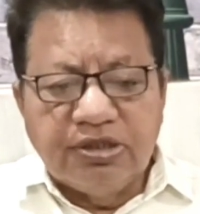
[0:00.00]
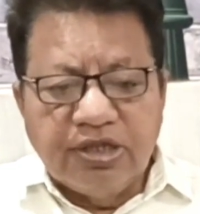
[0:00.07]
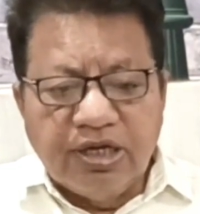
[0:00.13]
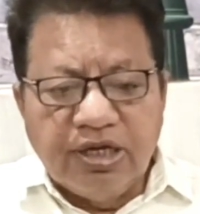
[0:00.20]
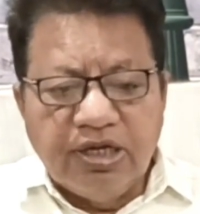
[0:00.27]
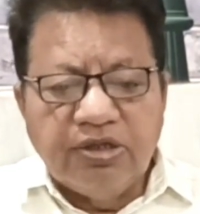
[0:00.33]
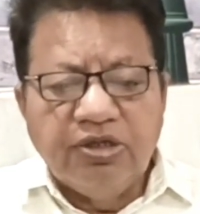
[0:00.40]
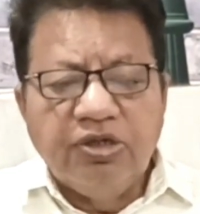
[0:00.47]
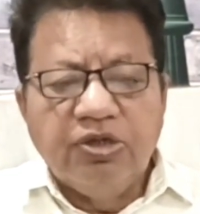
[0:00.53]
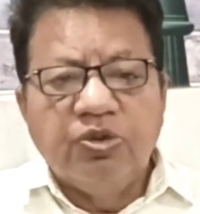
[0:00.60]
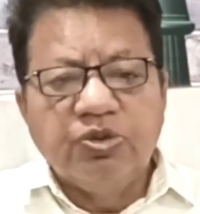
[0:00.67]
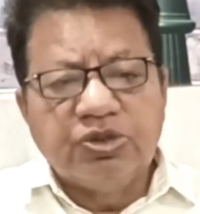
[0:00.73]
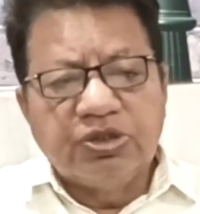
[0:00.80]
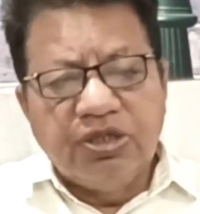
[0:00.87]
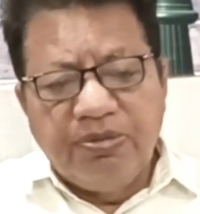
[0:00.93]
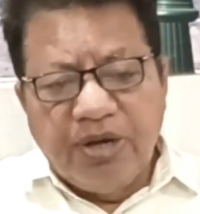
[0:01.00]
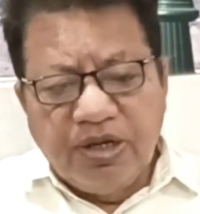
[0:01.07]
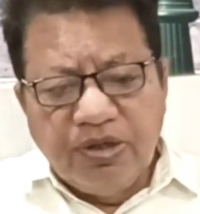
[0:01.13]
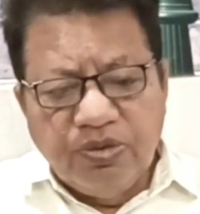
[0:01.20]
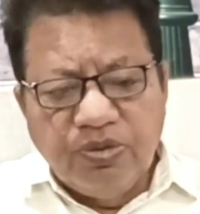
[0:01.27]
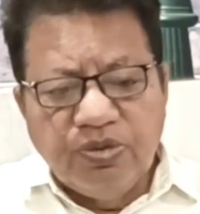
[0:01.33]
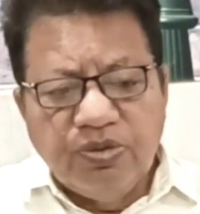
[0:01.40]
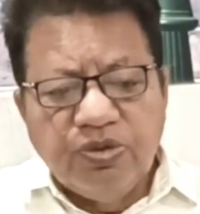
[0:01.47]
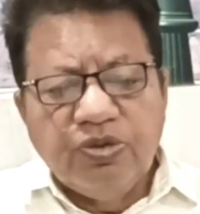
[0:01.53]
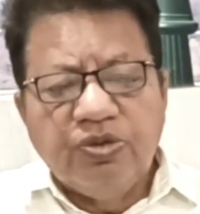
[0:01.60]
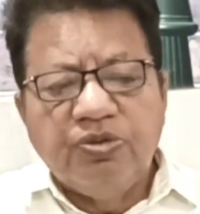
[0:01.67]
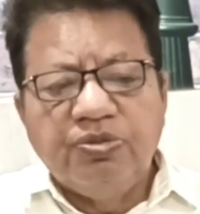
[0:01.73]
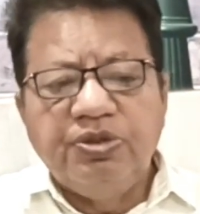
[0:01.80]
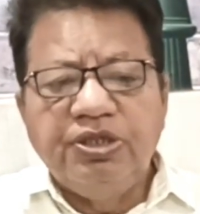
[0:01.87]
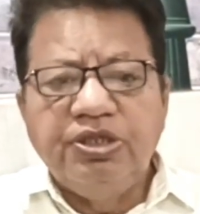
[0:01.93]
था हुसन बानो
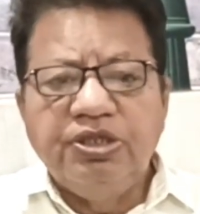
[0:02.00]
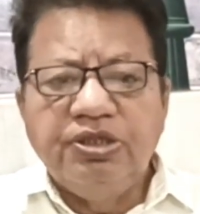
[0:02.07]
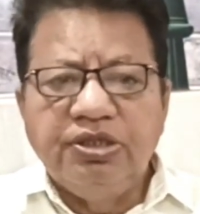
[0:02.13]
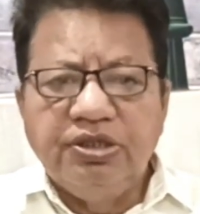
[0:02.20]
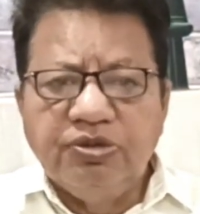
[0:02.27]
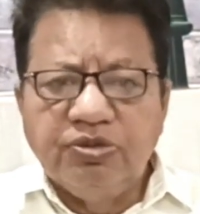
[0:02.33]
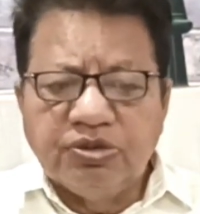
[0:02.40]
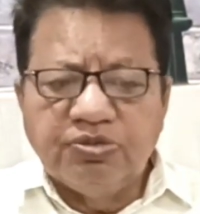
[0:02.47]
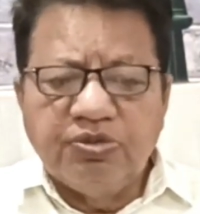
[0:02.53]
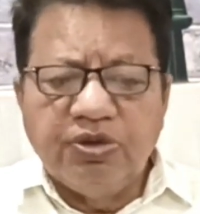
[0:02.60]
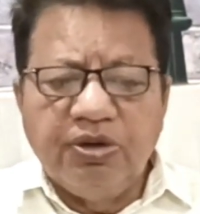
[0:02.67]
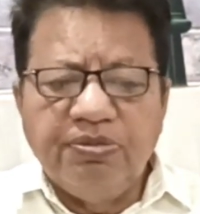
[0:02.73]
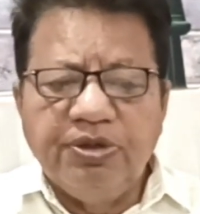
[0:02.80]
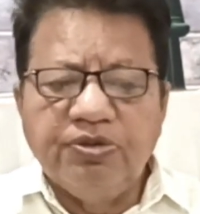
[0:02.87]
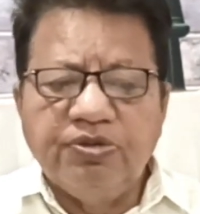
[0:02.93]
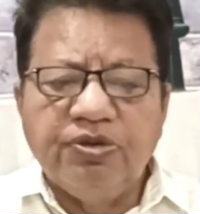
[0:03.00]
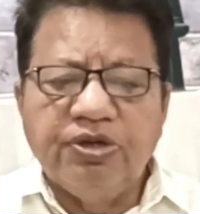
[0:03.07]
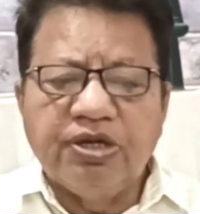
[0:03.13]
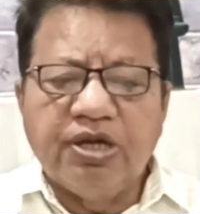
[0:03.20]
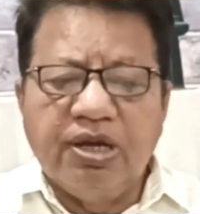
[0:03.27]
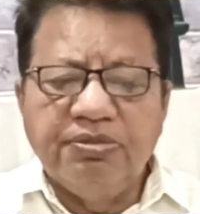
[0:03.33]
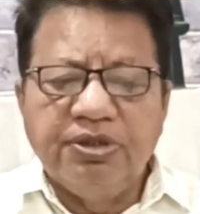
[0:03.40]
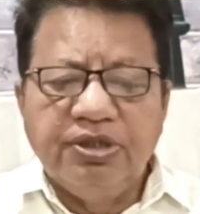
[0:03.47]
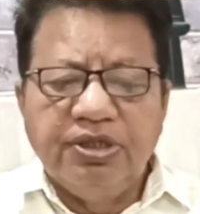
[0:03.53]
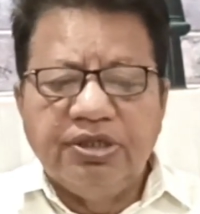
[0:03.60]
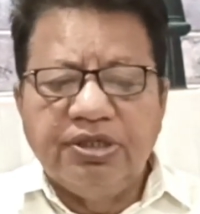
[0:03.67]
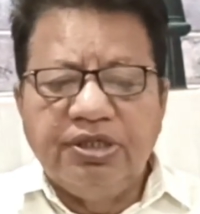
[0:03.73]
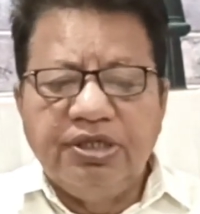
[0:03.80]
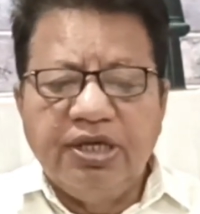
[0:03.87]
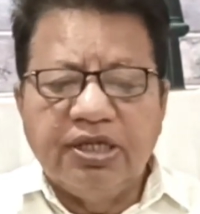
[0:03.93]
भी उस फिल्म में उन्होंने काम
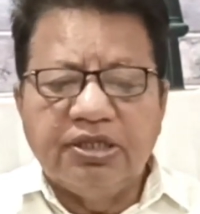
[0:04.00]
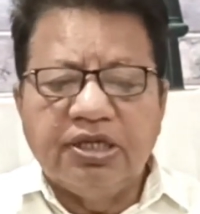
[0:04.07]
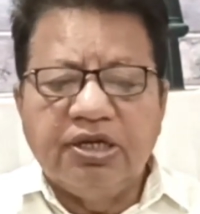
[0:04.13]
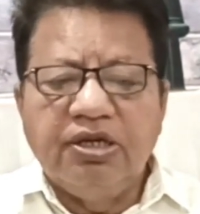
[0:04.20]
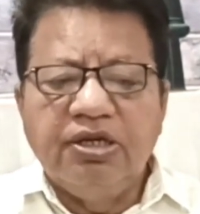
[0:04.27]
किया था